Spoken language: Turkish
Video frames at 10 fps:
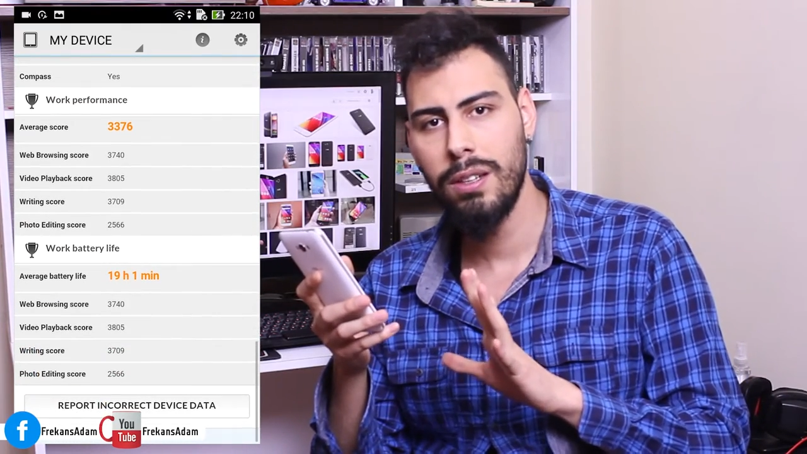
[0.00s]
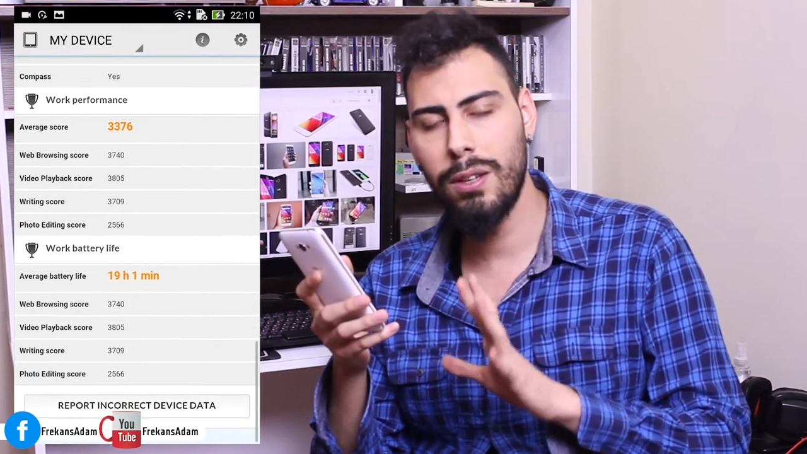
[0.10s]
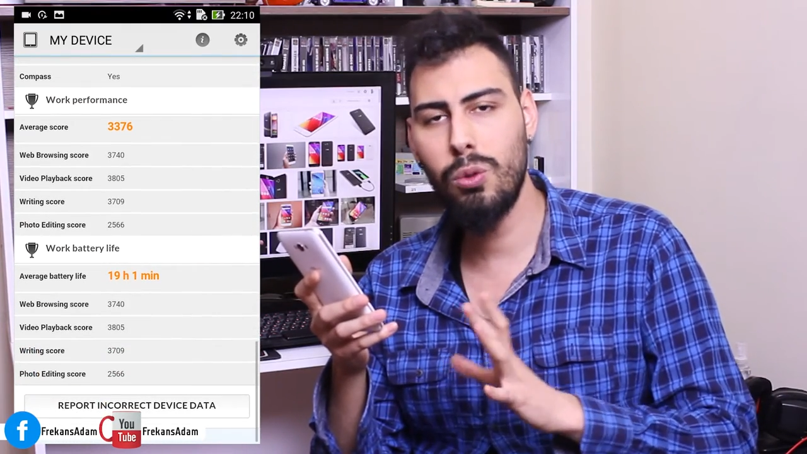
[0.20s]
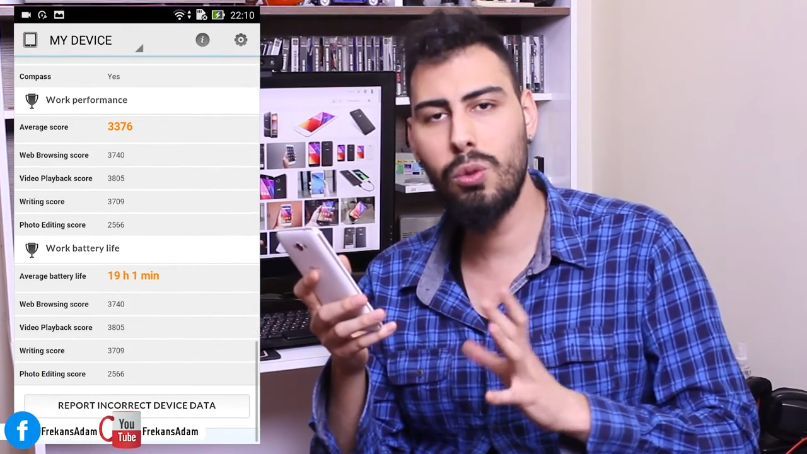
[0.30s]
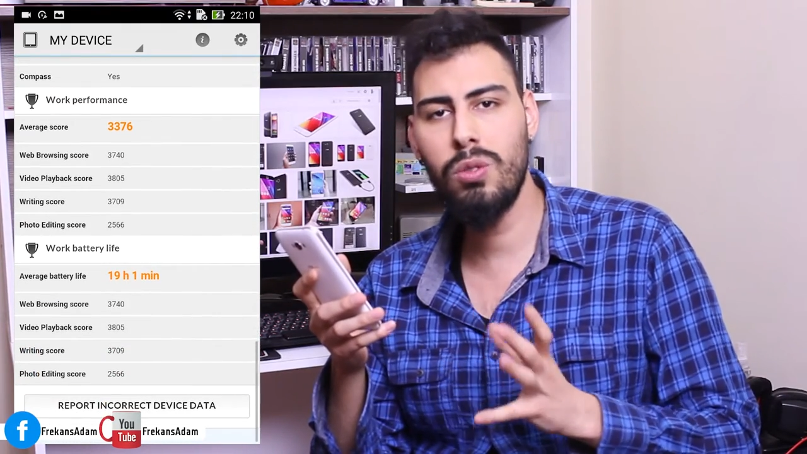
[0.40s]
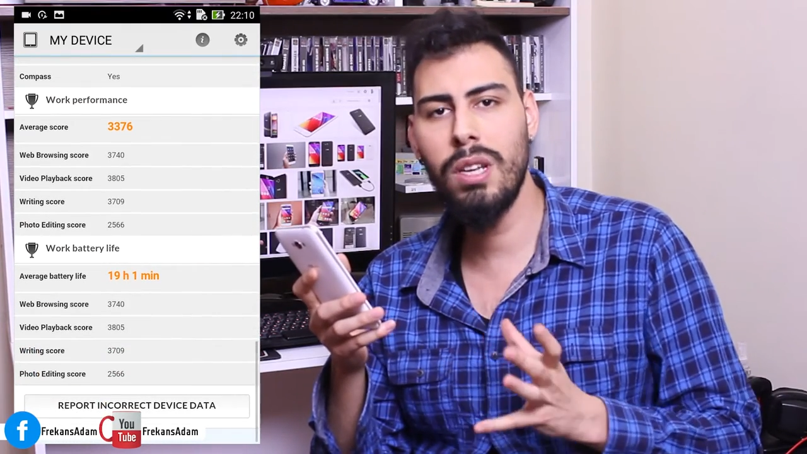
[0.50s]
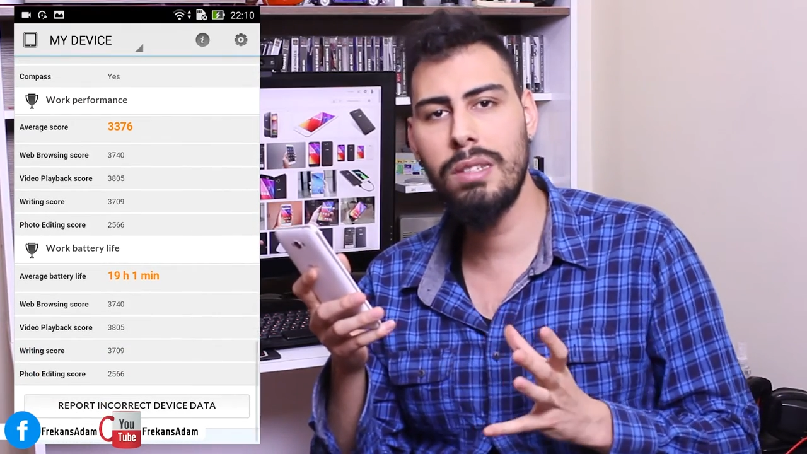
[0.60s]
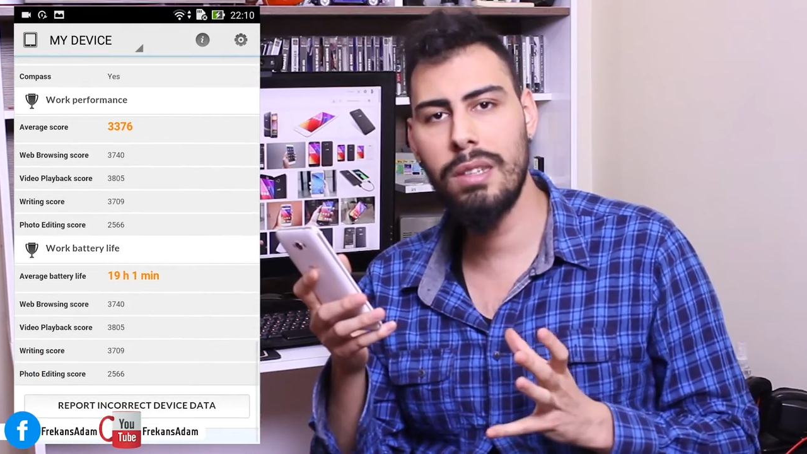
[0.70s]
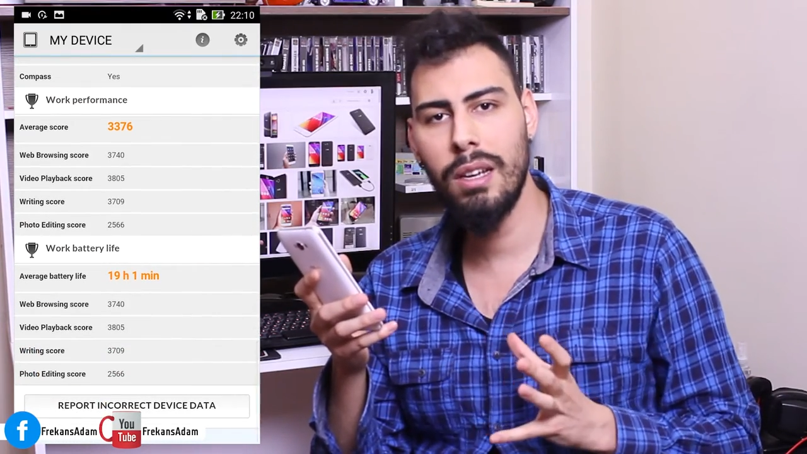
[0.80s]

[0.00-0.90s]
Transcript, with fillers: Ya düşünsenize